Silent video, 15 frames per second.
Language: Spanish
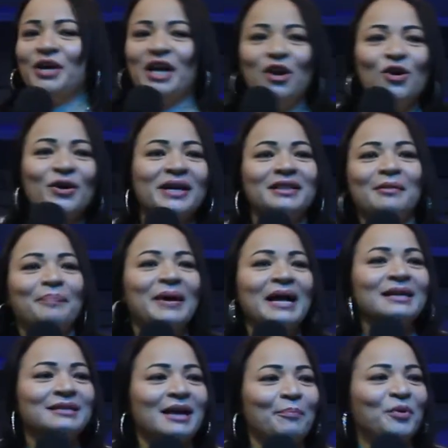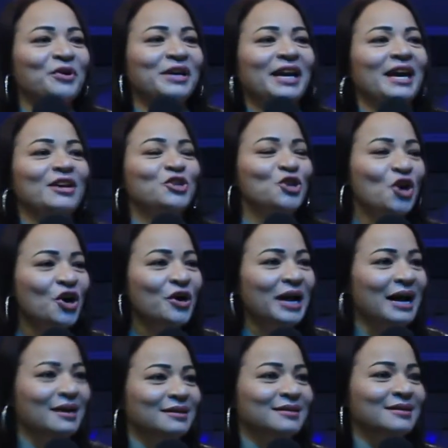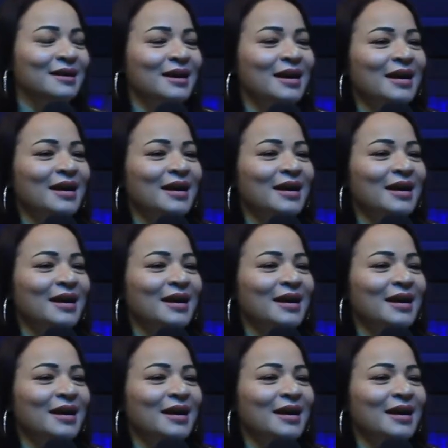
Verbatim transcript: ¿Qué es lo que te pasa? ¿Por qué lloras?